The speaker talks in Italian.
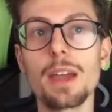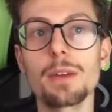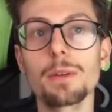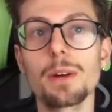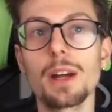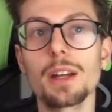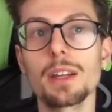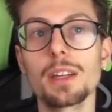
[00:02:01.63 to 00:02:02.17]

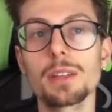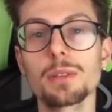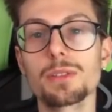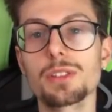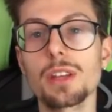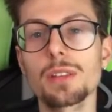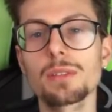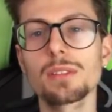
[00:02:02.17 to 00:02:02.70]
ero a credo
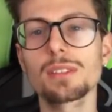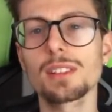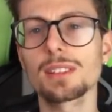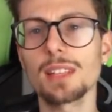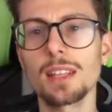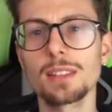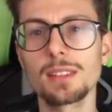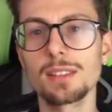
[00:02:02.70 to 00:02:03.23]

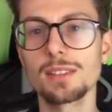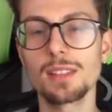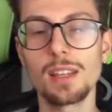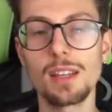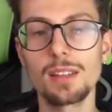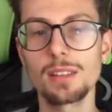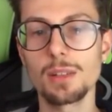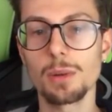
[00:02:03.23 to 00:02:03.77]
170
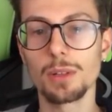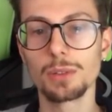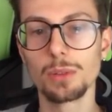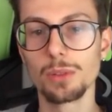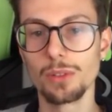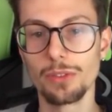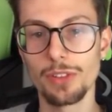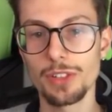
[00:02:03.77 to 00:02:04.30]
iscritti quando
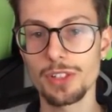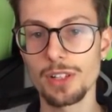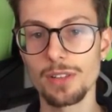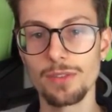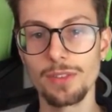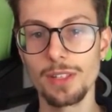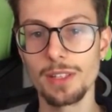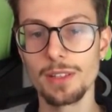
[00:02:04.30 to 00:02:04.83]
lui fece
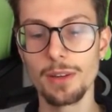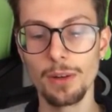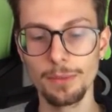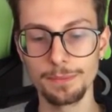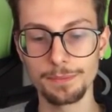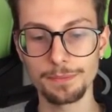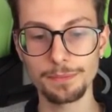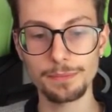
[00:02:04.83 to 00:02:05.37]
il video